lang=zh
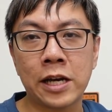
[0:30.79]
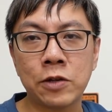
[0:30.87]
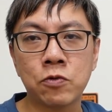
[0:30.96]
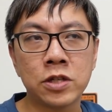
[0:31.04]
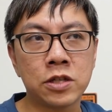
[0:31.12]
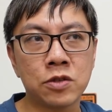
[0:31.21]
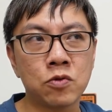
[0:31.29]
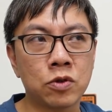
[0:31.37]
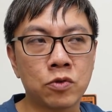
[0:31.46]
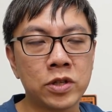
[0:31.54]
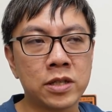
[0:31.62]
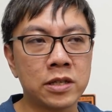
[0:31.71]
因为其实我
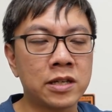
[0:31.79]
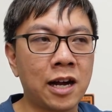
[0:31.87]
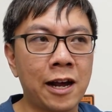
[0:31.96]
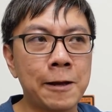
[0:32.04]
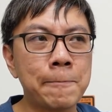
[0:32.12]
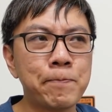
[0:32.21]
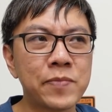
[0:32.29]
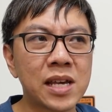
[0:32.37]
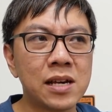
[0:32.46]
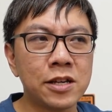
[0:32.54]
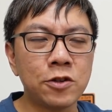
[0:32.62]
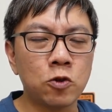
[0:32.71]
对这一台
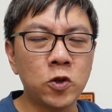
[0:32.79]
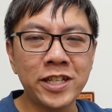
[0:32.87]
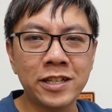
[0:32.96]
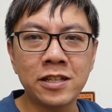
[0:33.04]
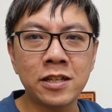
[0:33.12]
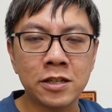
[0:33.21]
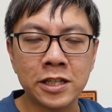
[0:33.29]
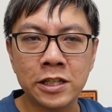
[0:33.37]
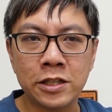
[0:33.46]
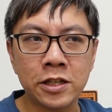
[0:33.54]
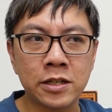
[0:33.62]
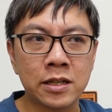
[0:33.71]
有一点点的意
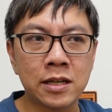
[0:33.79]
见。